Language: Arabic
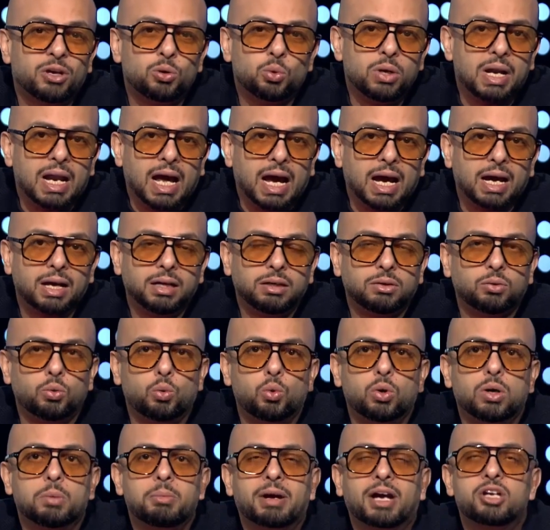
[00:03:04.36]
يقول لا
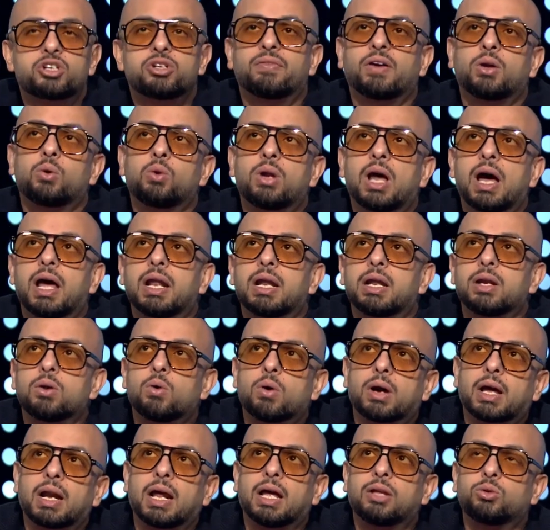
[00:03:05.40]
وما كانش ينفع يقول لا لان
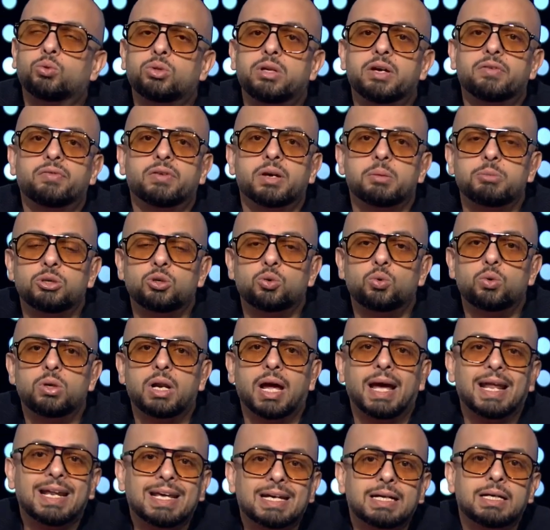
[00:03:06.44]
هو كان عنده دافع بيقول
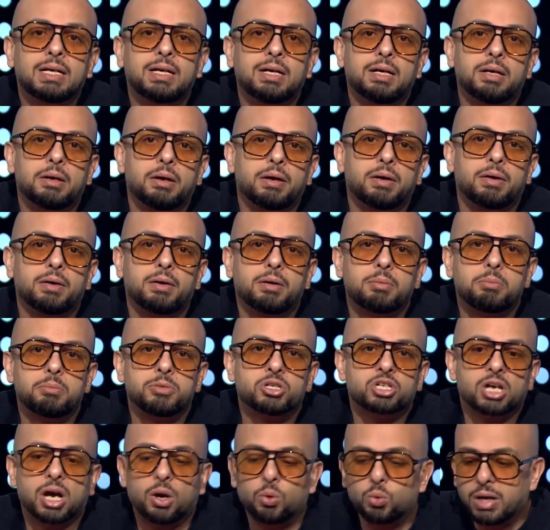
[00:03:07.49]
انا آه،
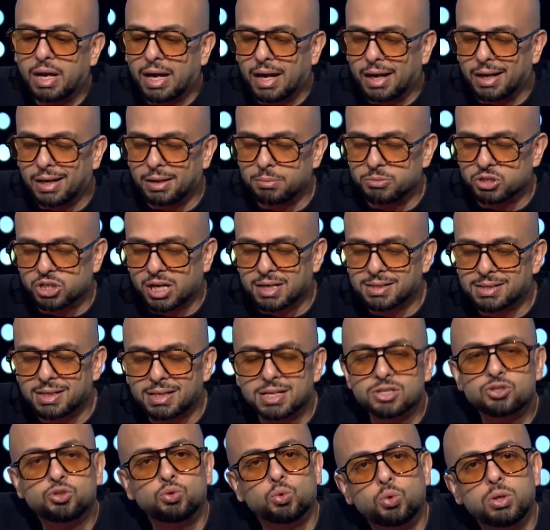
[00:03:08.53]
مش هقول لا انا مش عايز
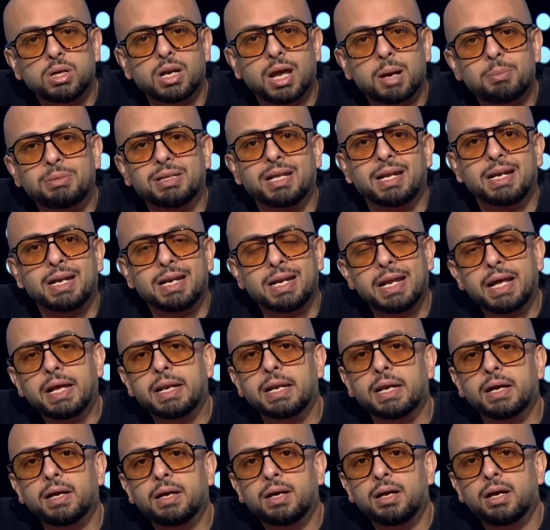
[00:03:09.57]
الناس تقول ابدا ان
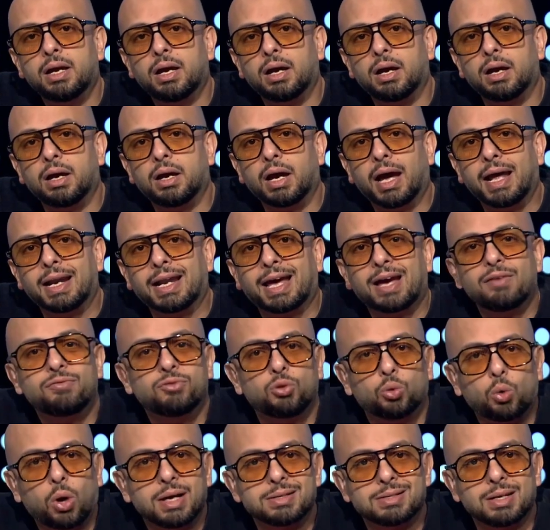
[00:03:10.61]
احنا
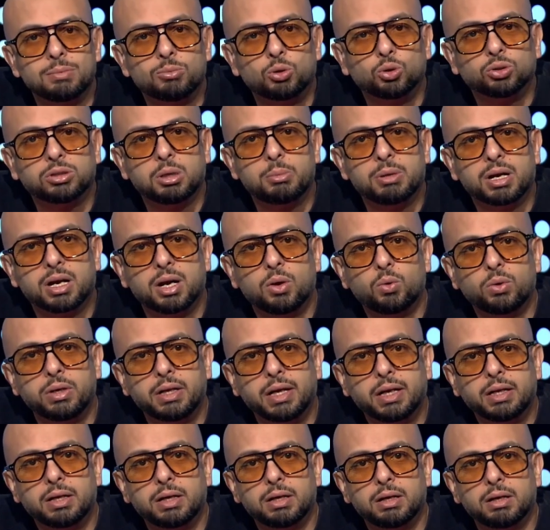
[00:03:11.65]
هنخاف نروح هذا المؤتمر او ان
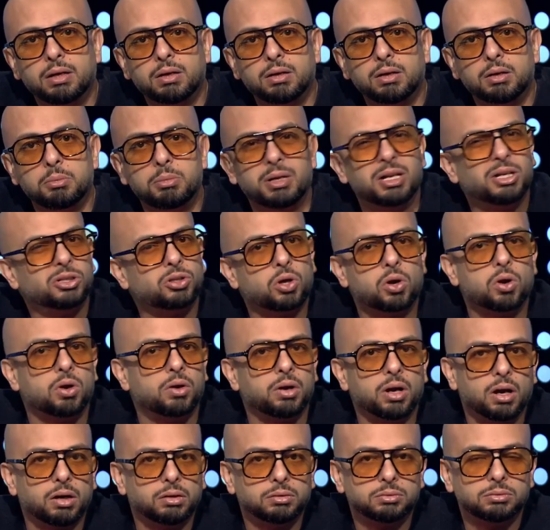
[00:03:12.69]
احنا آه،
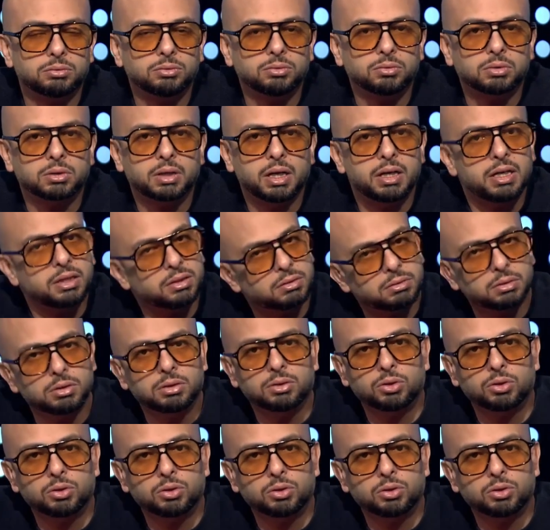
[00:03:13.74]
بنتراجع كانت